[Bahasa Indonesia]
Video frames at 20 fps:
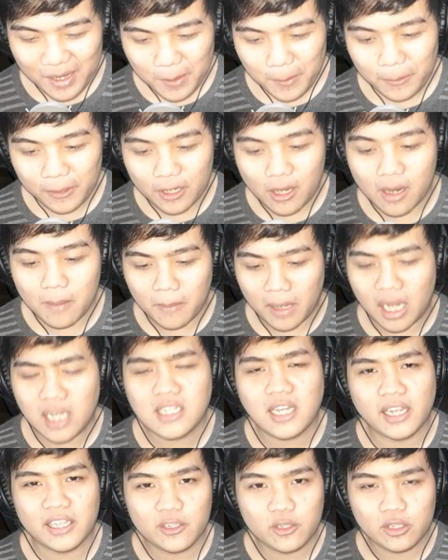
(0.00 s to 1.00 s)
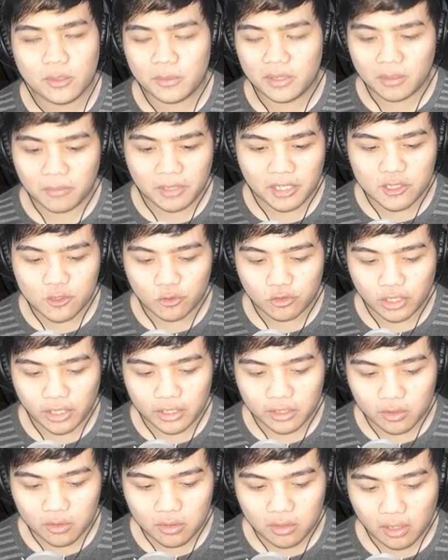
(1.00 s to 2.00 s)
Iya emang gak sakit kok teman-teman disuntik
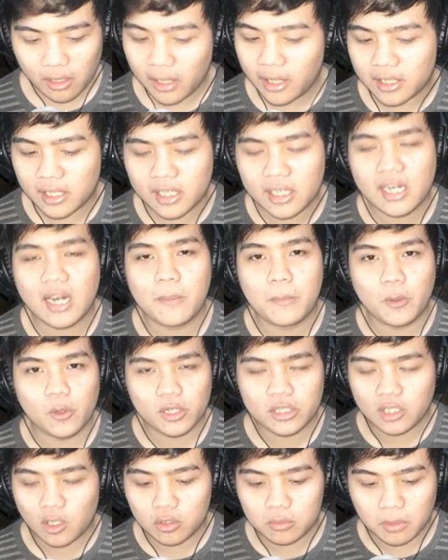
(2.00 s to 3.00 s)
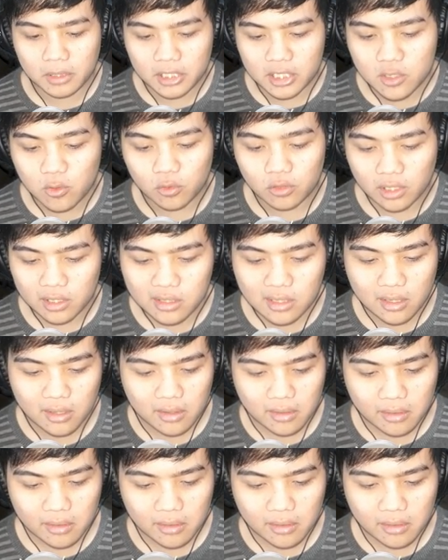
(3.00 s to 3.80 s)
itu. Heran kenapa orang takut banget disuntik sih?